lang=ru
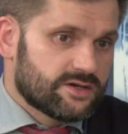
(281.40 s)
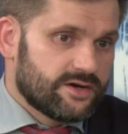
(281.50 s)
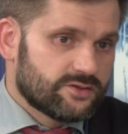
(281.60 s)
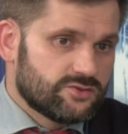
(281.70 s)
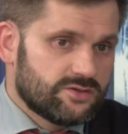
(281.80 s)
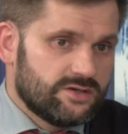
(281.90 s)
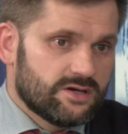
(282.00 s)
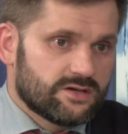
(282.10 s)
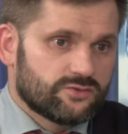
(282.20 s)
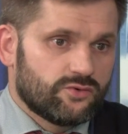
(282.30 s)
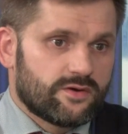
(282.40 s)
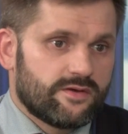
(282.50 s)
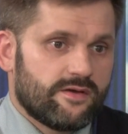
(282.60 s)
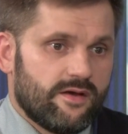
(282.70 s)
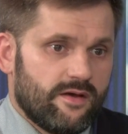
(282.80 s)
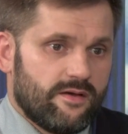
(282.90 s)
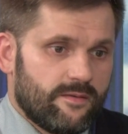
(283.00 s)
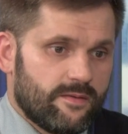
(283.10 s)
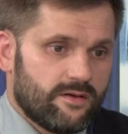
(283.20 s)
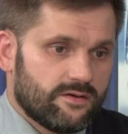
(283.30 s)
кардиогель, который
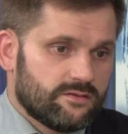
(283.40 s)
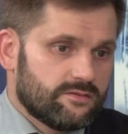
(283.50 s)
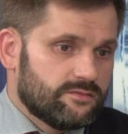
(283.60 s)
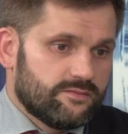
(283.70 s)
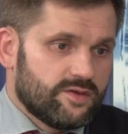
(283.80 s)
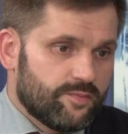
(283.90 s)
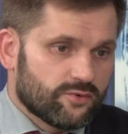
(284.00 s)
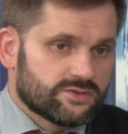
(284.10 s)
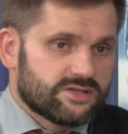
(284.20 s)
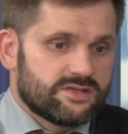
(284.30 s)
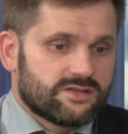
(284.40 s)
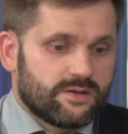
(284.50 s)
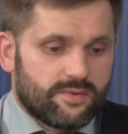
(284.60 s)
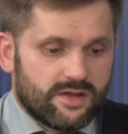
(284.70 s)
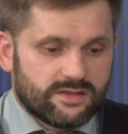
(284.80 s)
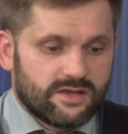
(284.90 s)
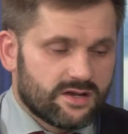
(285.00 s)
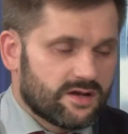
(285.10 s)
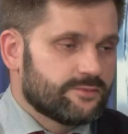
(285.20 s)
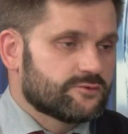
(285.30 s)
Э, не просто ни таблетки,
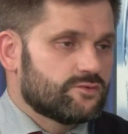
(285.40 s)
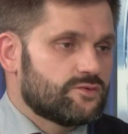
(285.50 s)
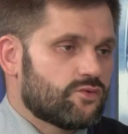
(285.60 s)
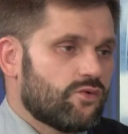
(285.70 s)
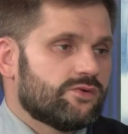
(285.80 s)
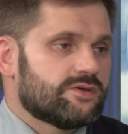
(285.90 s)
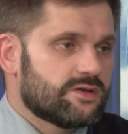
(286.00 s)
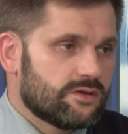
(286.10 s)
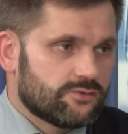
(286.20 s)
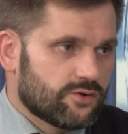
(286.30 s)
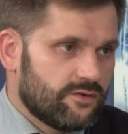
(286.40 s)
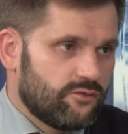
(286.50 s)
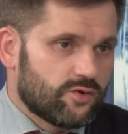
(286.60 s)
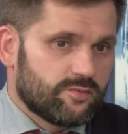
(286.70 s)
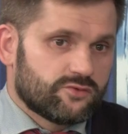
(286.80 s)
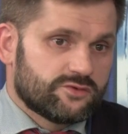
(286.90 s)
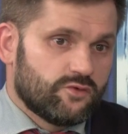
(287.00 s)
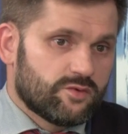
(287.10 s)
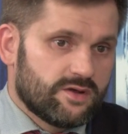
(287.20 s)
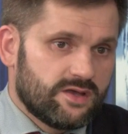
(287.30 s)
ни капсулы, ни уколы, ни какие-то другие формы. То есть
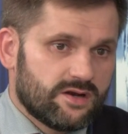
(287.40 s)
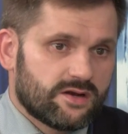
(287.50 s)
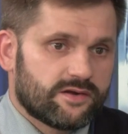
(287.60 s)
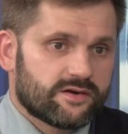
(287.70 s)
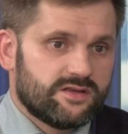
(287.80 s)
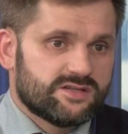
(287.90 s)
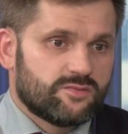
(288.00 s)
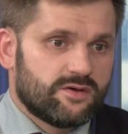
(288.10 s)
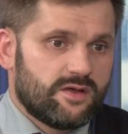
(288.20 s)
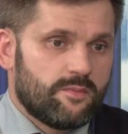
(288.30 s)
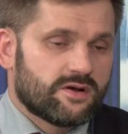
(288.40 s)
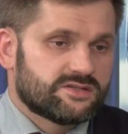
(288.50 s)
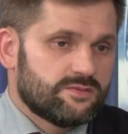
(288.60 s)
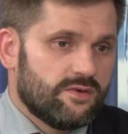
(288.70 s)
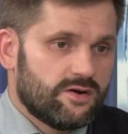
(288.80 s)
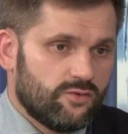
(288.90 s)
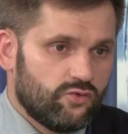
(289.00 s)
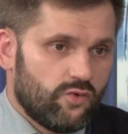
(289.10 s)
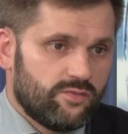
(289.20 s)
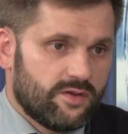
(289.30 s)
форма геля для организма, она максимально
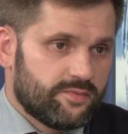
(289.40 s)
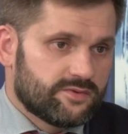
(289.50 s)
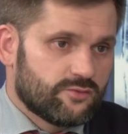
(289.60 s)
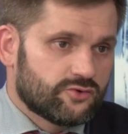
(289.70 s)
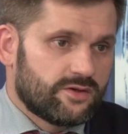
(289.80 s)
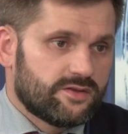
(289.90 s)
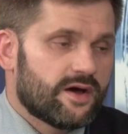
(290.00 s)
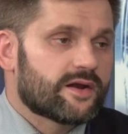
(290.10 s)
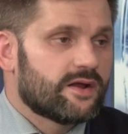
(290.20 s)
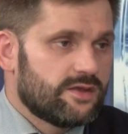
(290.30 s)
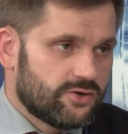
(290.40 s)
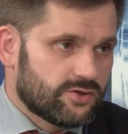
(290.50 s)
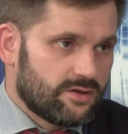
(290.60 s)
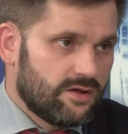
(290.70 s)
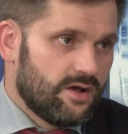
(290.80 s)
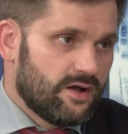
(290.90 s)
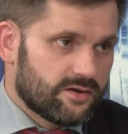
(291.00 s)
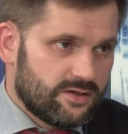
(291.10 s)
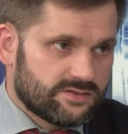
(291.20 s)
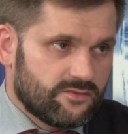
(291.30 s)
удобная, потому что она органичная.
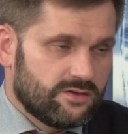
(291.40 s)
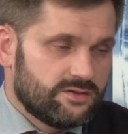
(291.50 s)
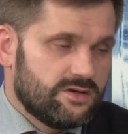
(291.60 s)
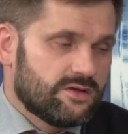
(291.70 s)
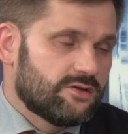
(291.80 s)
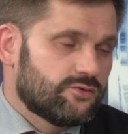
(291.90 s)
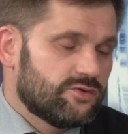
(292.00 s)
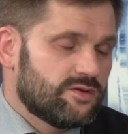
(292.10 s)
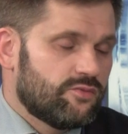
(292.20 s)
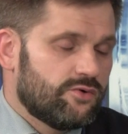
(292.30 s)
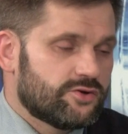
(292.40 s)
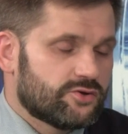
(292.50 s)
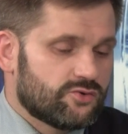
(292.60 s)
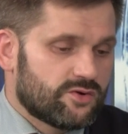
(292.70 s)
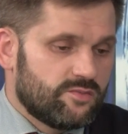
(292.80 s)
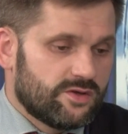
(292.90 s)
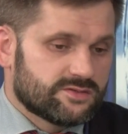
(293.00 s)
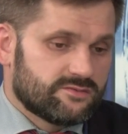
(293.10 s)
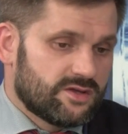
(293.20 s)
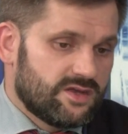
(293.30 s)
Хранится в холодильнике, и то не более 4
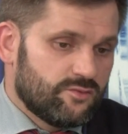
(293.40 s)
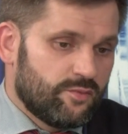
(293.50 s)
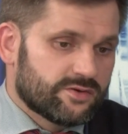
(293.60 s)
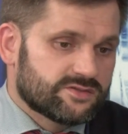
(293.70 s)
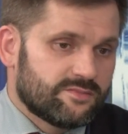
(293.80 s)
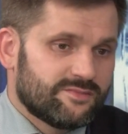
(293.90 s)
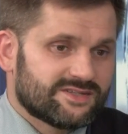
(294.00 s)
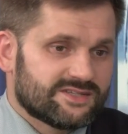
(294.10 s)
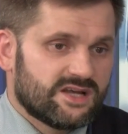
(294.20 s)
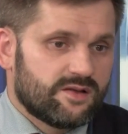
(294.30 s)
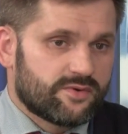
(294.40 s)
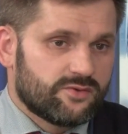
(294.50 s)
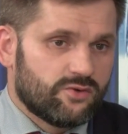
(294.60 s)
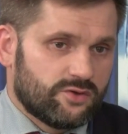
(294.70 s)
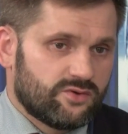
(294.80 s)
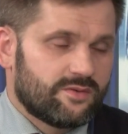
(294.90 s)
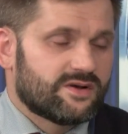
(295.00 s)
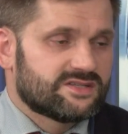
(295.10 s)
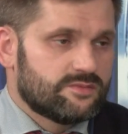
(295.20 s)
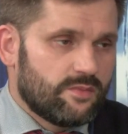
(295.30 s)
месяцев. Таким образом, мы создали продукт, который
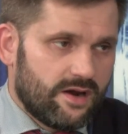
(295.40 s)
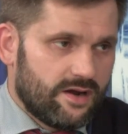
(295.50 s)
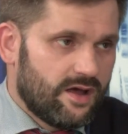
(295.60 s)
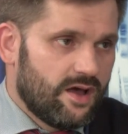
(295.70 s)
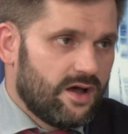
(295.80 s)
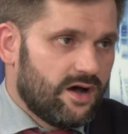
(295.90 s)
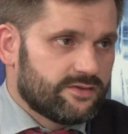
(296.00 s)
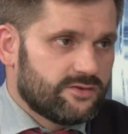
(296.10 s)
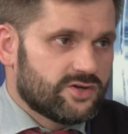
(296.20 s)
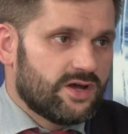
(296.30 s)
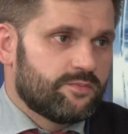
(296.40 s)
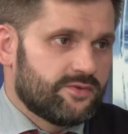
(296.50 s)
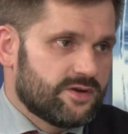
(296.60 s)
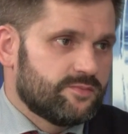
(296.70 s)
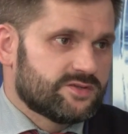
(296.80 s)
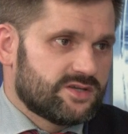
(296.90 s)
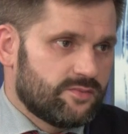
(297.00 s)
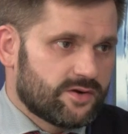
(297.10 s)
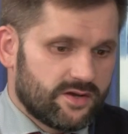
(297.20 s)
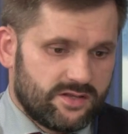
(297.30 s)
максимально отвечает
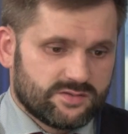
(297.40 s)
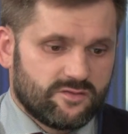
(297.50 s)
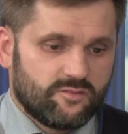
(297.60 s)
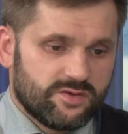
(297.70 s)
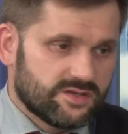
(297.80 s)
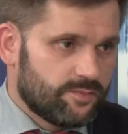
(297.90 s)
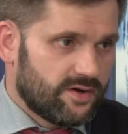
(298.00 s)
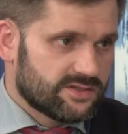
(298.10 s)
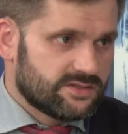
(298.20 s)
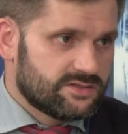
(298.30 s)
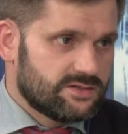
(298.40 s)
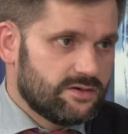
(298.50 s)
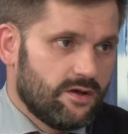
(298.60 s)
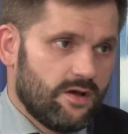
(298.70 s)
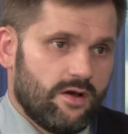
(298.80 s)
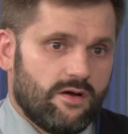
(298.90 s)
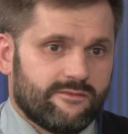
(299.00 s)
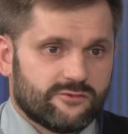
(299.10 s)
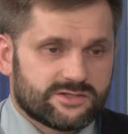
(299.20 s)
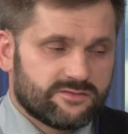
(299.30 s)
потребностям организма в безопасности,
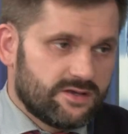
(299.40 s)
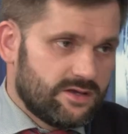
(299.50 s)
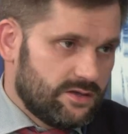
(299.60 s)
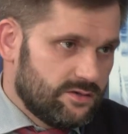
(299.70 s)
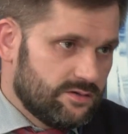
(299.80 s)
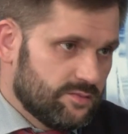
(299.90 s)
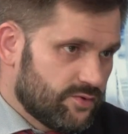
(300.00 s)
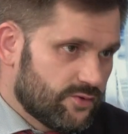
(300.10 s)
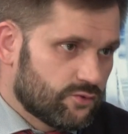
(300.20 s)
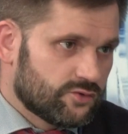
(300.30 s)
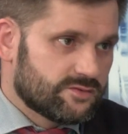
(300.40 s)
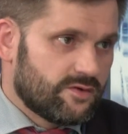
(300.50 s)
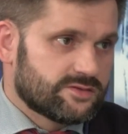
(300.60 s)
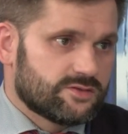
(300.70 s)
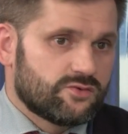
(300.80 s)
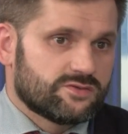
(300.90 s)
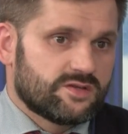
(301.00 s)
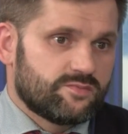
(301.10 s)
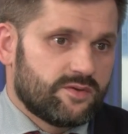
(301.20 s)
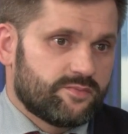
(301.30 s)
в усвоении, продукт усваивается
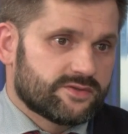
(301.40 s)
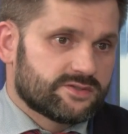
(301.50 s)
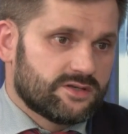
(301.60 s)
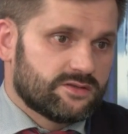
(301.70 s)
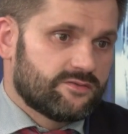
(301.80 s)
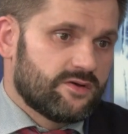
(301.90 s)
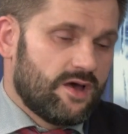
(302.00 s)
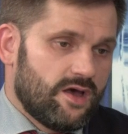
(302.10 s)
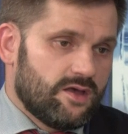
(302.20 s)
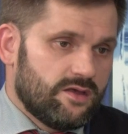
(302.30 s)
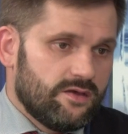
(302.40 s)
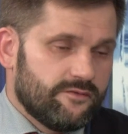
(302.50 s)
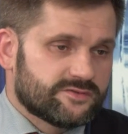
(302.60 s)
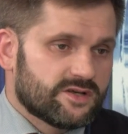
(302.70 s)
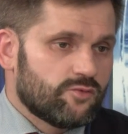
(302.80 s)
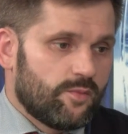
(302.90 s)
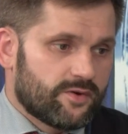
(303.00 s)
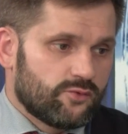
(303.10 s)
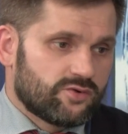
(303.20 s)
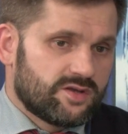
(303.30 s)
95%, и в самом
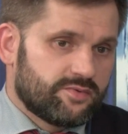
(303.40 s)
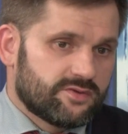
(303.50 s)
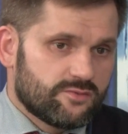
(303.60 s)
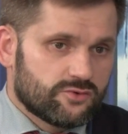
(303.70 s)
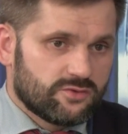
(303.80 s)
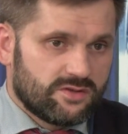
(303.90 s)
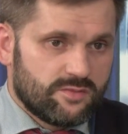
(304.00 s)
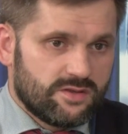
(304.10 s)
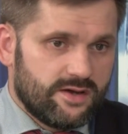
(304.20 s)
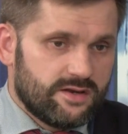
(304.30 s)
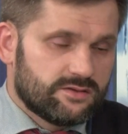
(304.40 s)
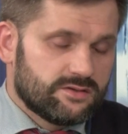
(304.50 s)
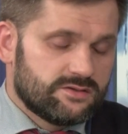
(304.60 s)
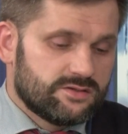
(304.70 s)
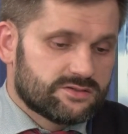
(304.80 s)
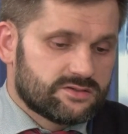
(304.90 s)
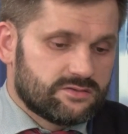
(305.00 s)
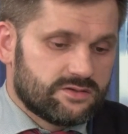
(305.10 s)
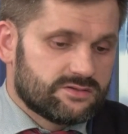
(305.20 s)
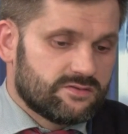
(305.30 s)
продукте, потому что ламинария – это
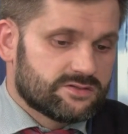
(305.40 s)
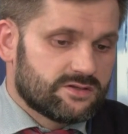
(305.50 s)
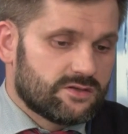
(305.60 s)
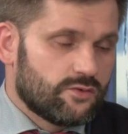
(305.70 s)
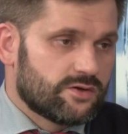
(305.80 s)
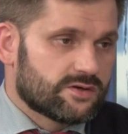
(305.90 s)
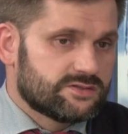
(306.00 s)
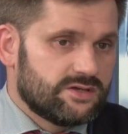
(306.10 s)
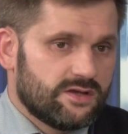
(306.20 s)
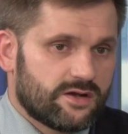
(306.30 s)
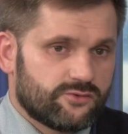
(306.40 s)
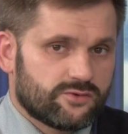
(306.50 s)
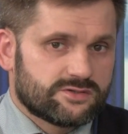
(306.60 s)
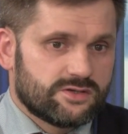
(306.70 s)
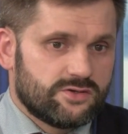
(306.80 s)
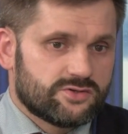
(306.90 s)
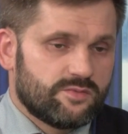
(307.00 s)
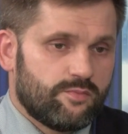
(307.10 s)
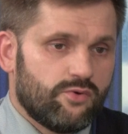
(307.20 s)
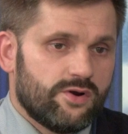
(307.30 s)
единственное известное науке растение, которое содержит
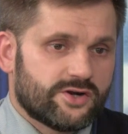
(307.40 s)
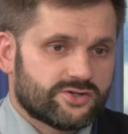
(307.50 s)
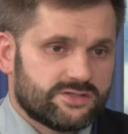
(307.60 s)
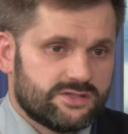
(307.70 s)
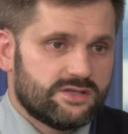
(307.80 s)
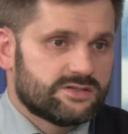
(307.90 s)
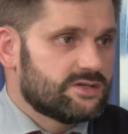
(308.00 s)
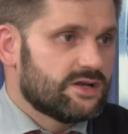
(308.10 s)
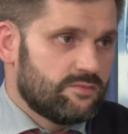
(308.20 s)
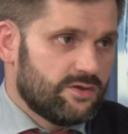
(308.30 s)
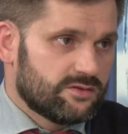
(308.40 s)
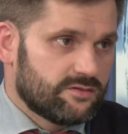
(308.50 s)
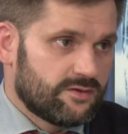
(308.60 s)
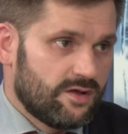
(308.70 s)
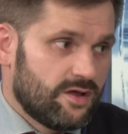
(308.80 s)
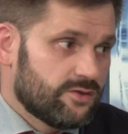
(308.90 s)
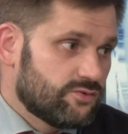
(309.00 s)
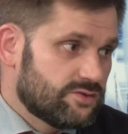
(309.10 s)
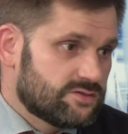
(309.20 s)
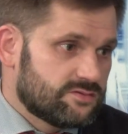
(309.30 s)
более 60 элементов.
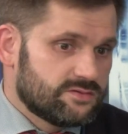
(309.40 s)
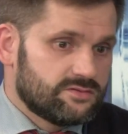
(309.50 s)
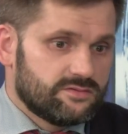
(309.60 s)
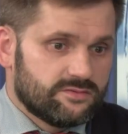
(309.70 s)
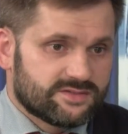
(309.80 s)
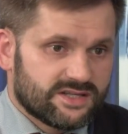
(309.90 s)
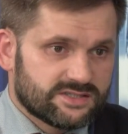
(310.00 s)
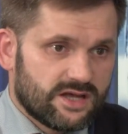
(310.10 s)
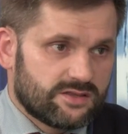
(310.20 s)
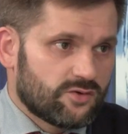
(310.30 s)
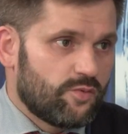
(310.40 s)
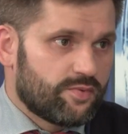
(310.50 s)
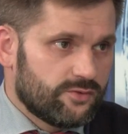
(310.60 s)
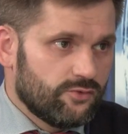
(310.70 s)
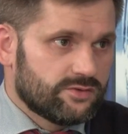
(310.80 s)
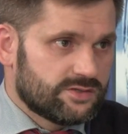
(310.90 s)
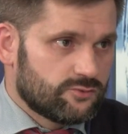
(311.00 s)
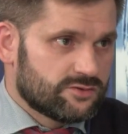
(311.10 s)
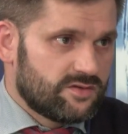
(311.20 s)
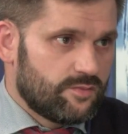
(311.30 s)
То есть э, создать такой продукт
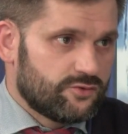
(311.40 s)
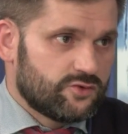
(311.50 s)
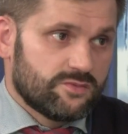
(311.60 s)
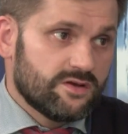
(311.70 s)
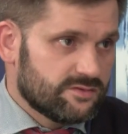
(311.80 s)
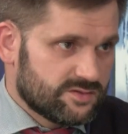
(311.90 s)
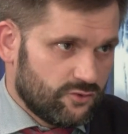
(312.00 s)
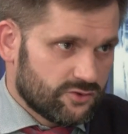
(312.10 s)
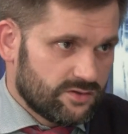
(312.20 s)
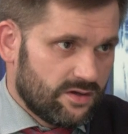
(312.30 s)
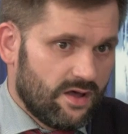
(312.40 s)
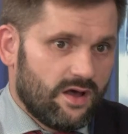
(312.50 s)
искусственным путем невозможно.